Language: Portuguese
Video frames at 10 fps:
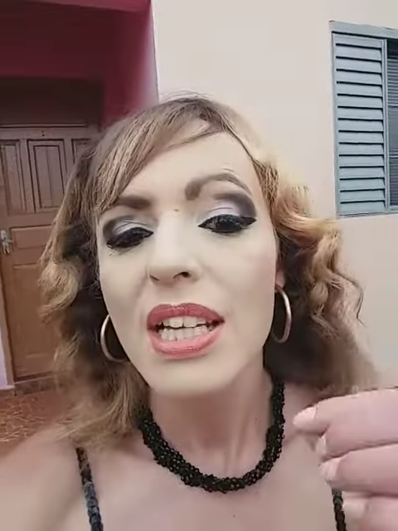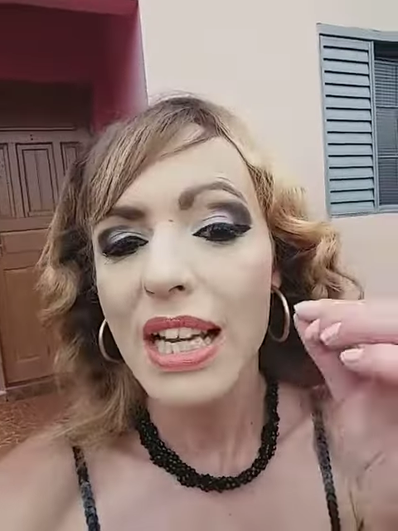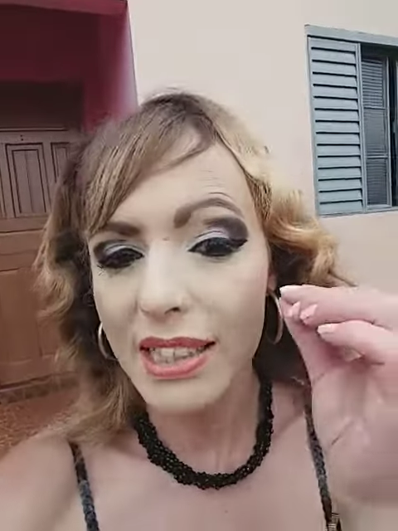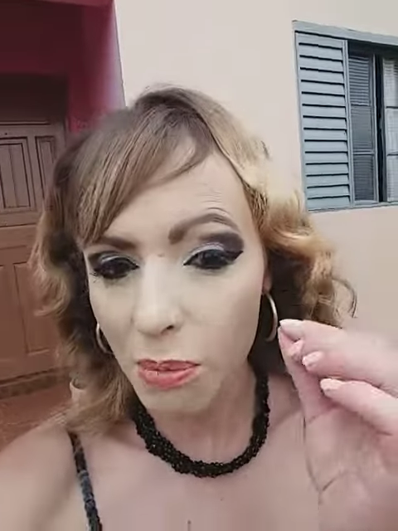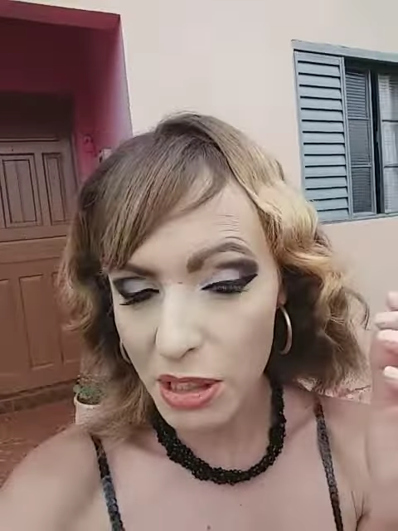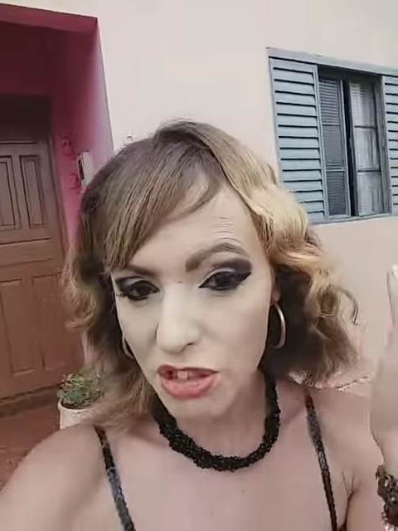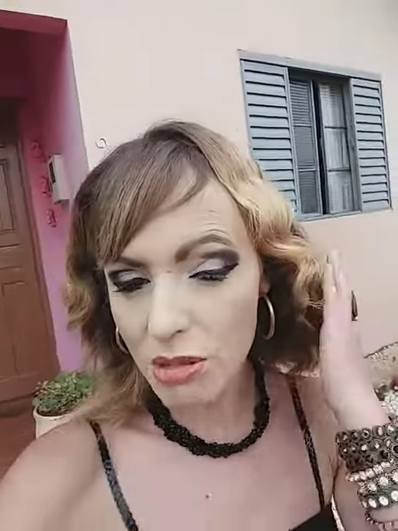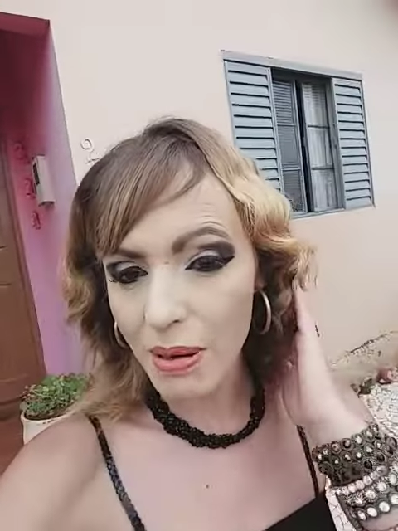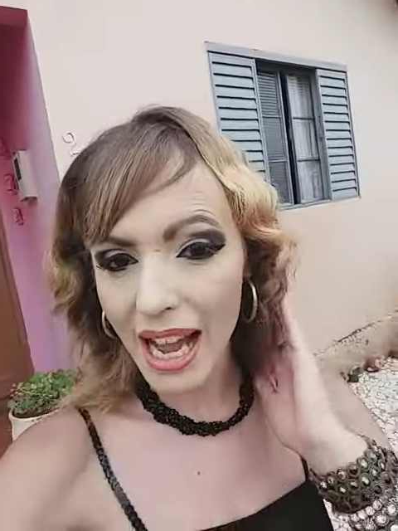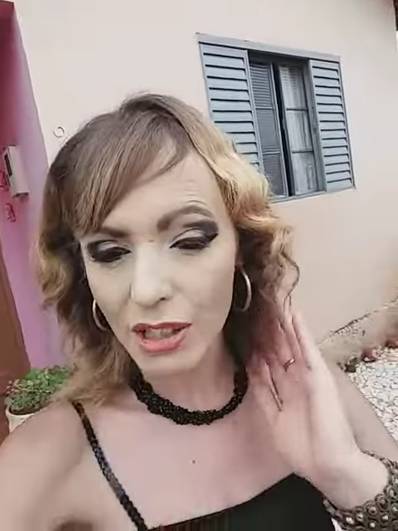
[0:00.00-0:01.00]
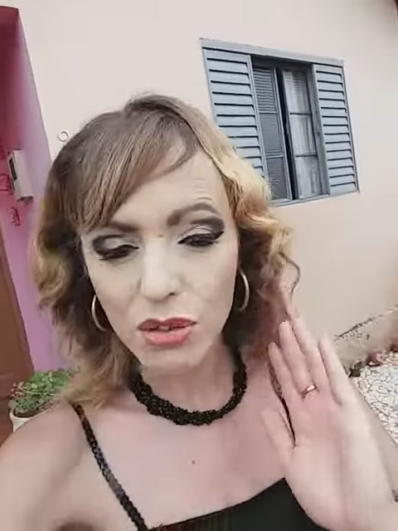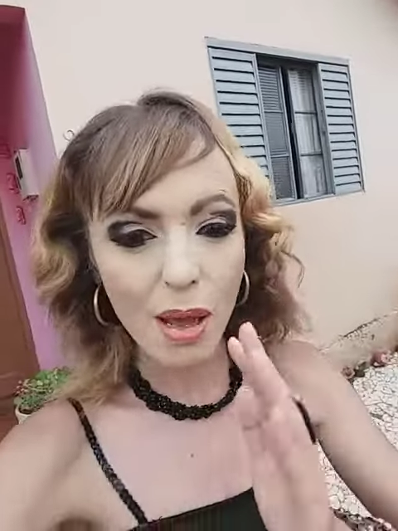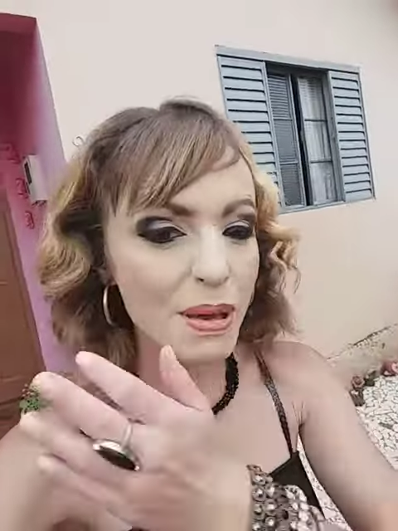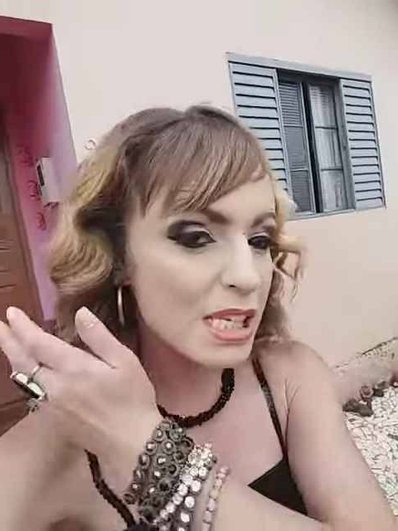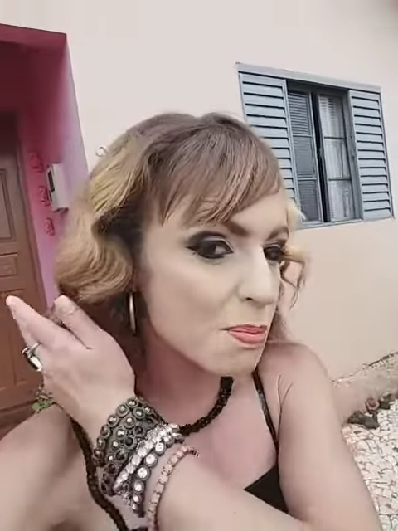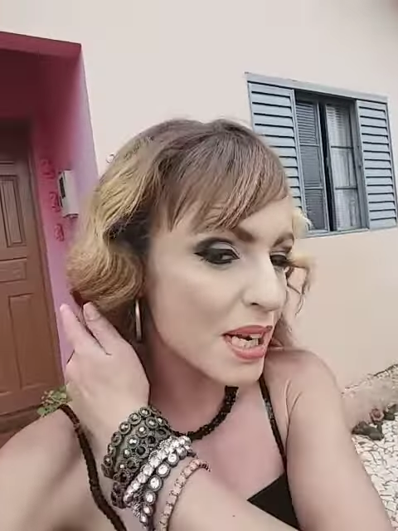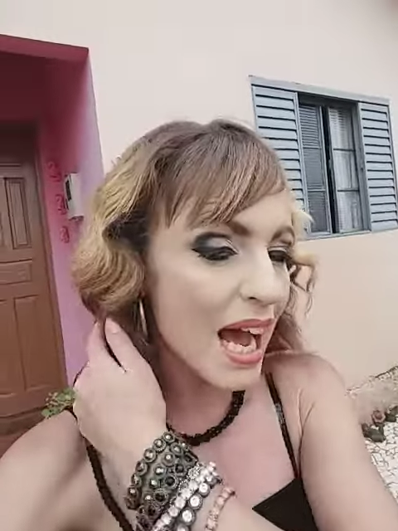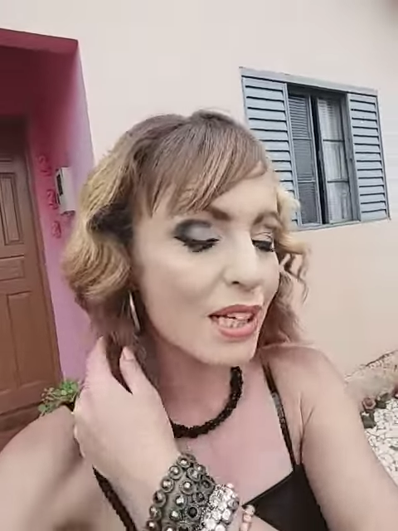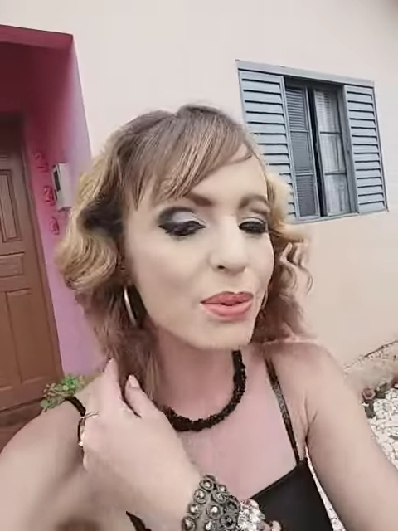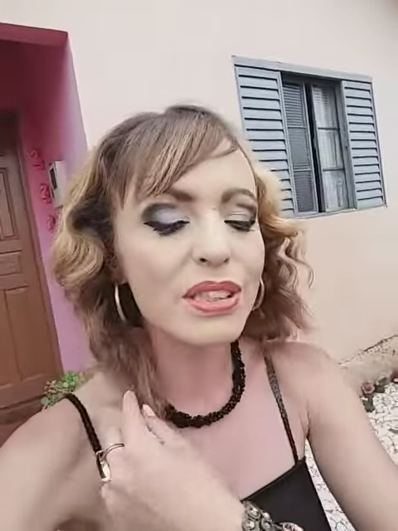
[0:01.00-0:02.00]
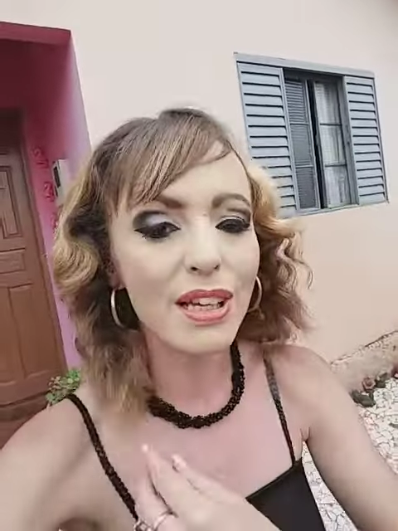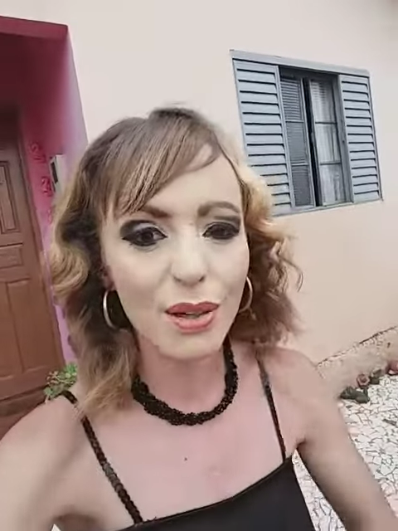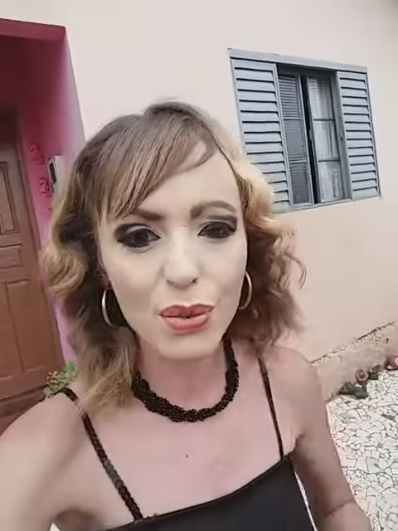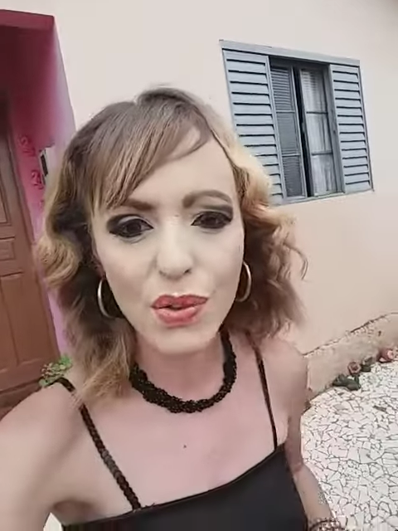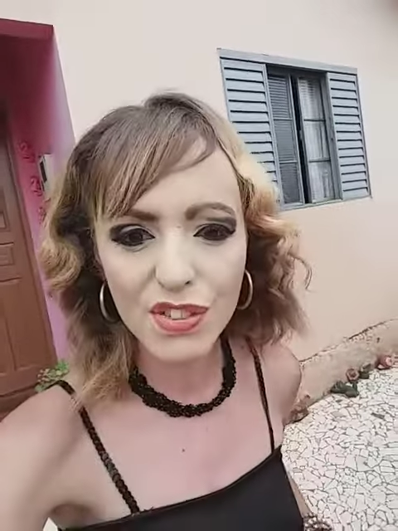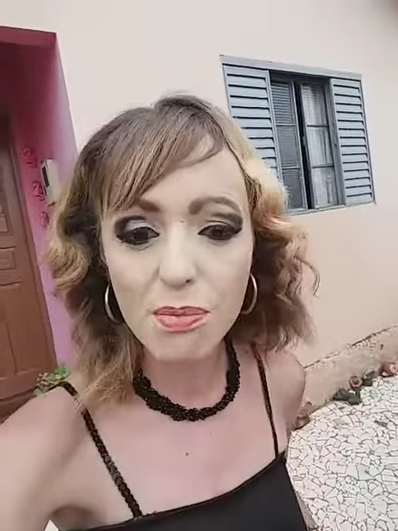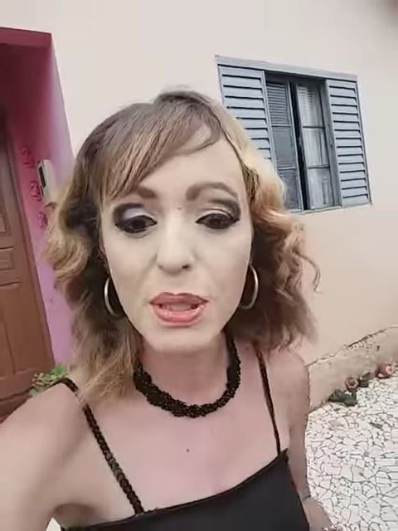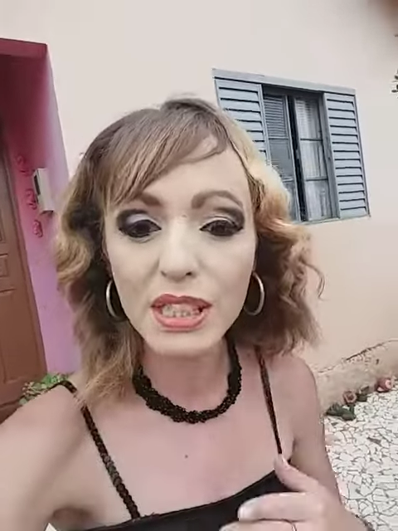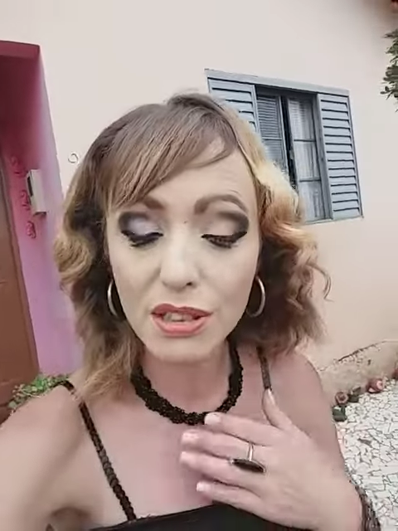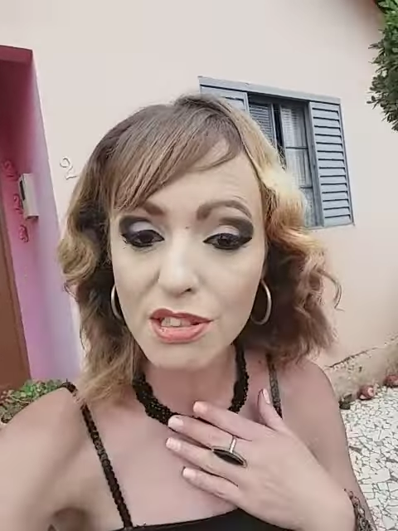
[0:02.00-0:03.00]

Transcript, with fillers: E aí tem um pretinho embaixo. É bem inspirado em Taylor Swift em Picture